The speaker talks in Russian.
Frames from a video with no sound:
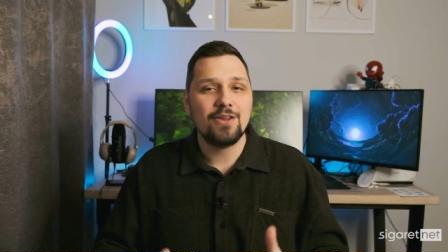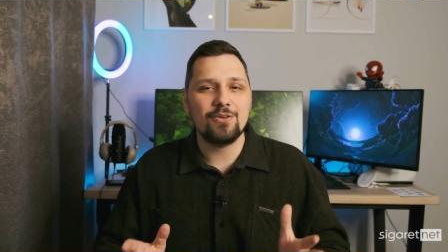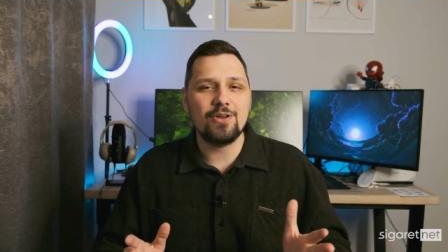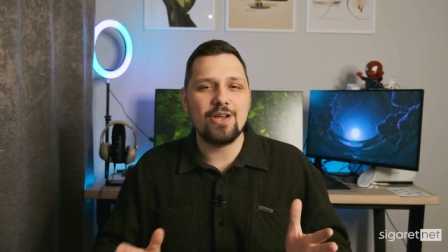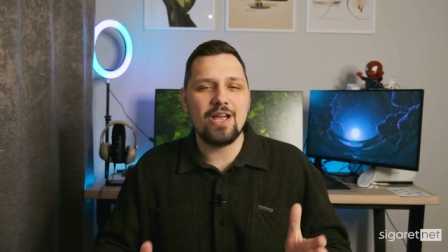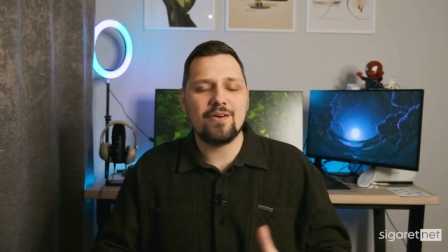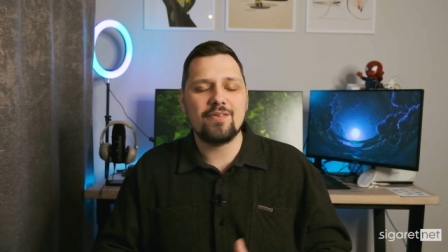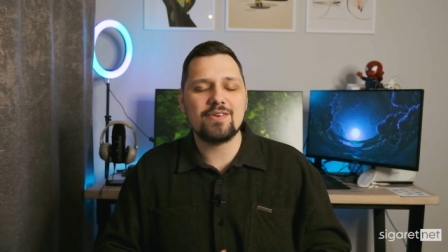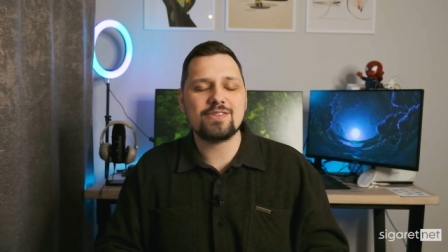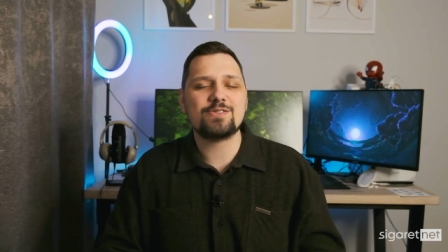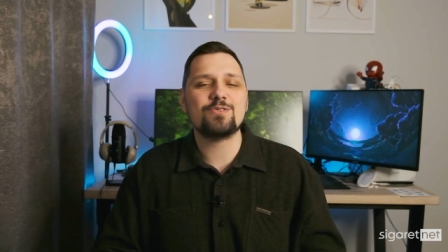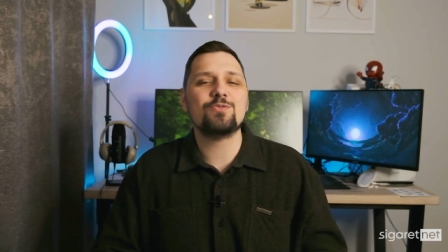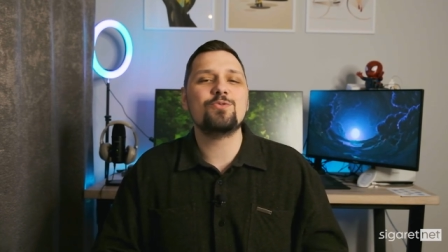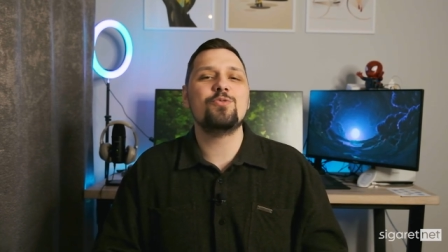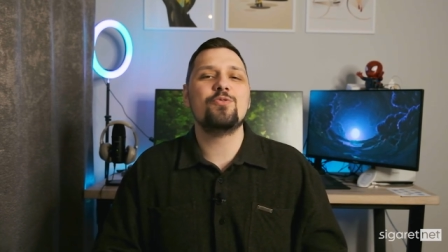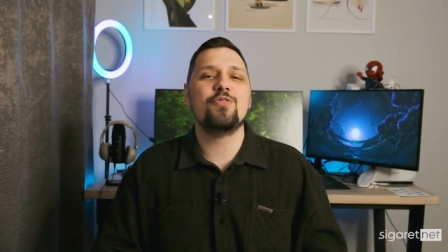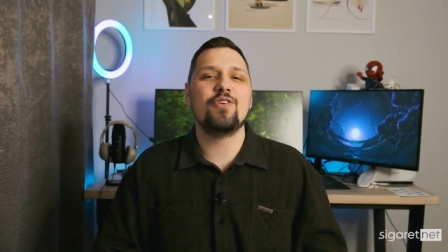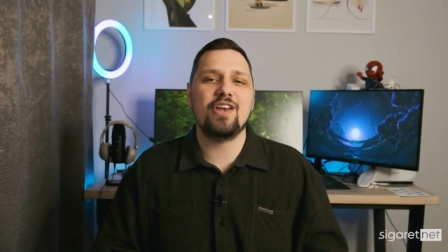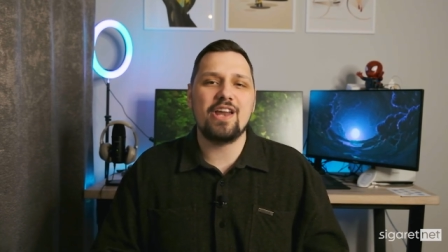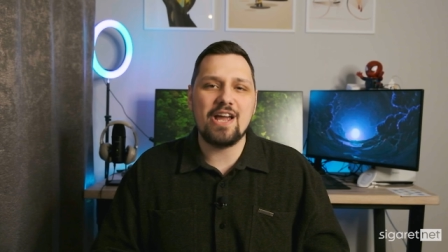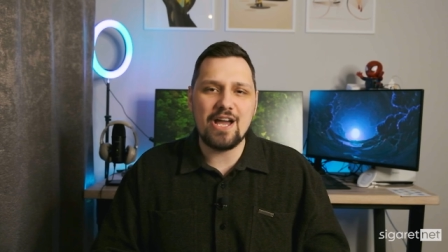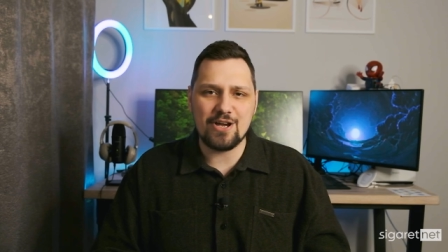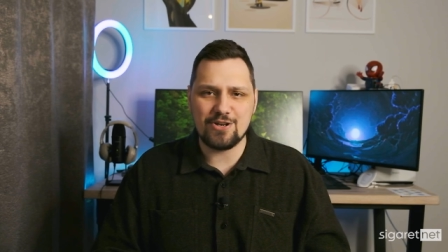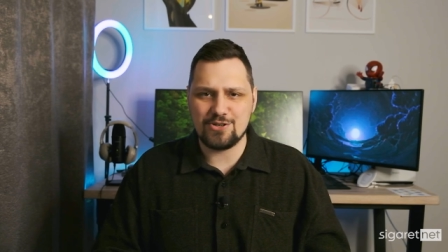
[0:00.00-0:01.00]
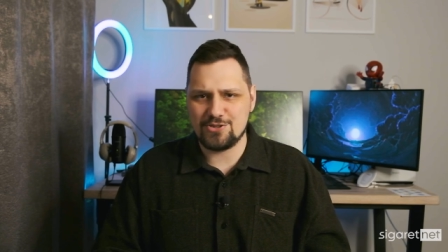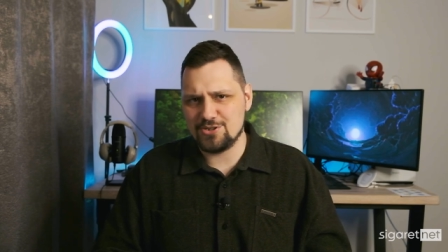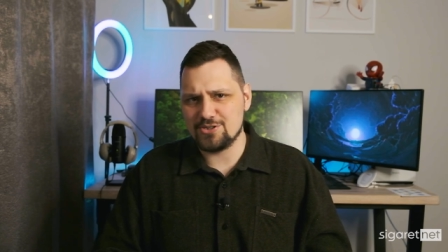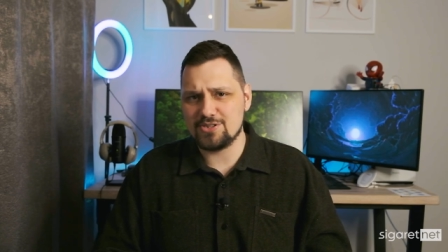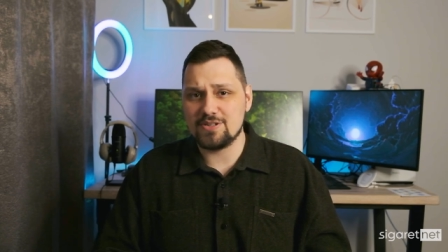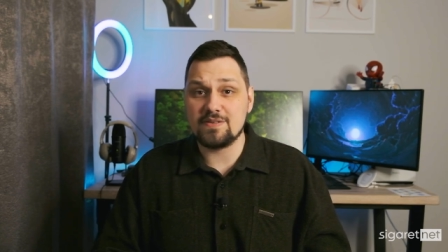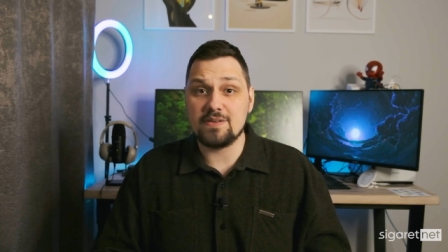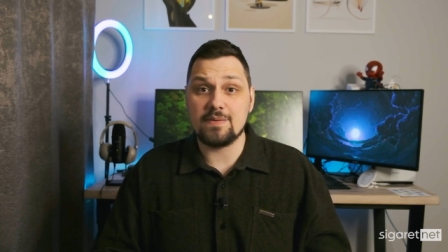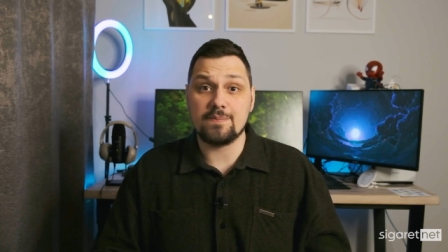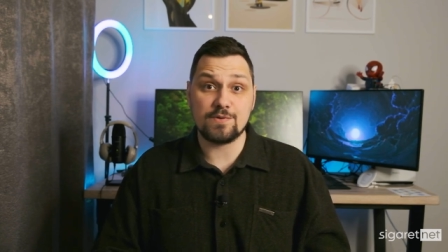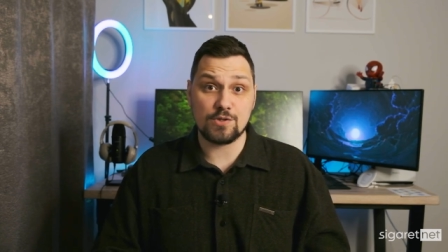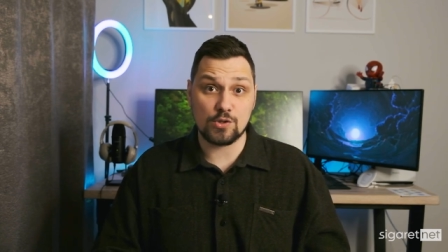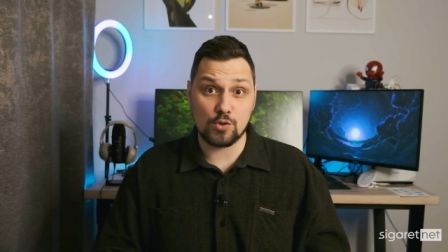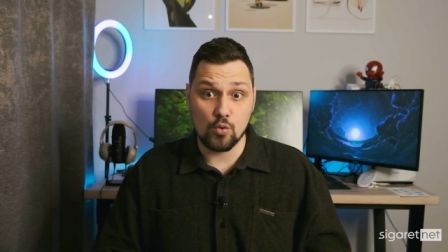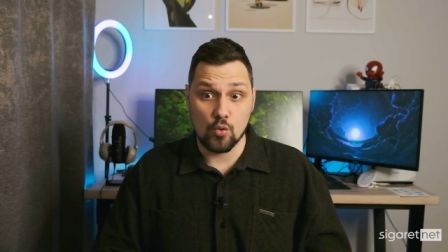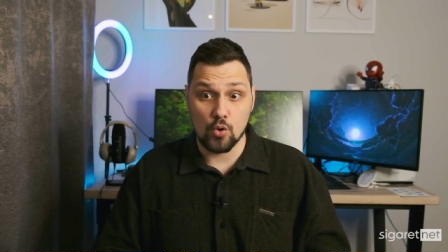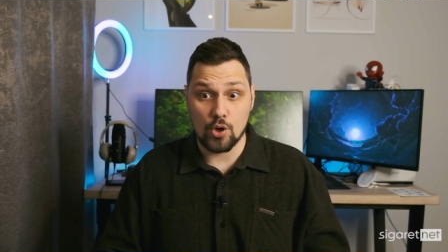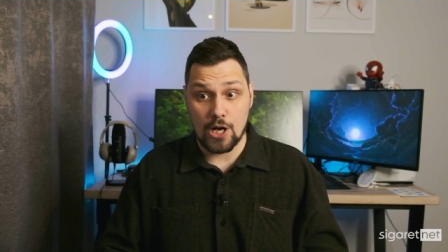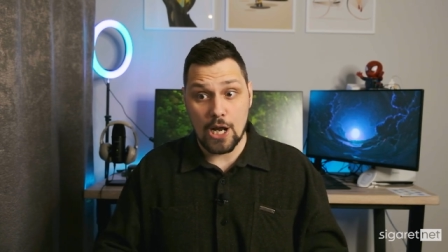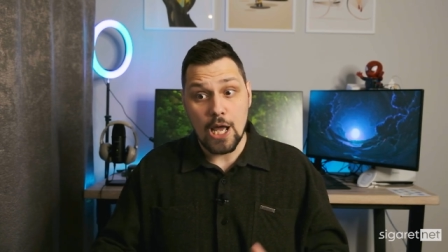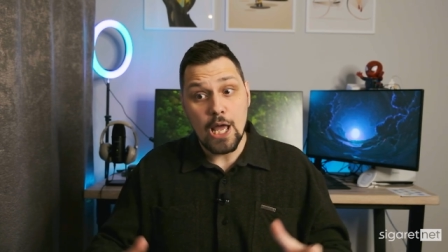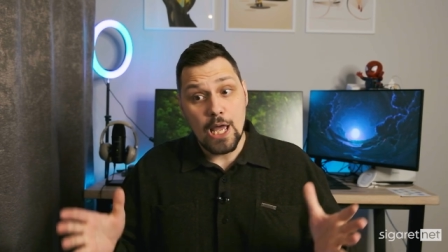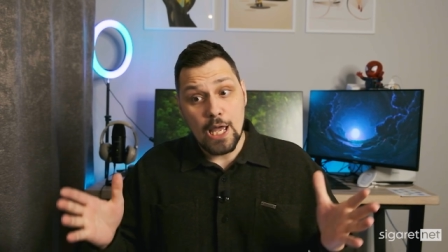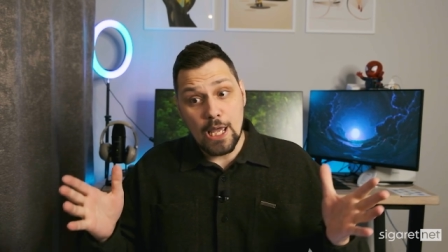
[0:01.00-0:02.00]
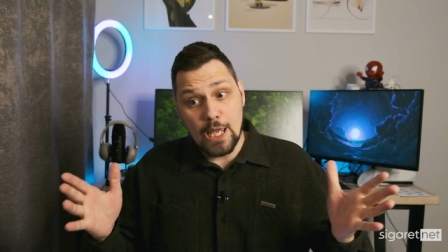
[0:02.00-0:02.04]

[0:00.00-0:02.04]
Но я вас уверяю, что совсем скоро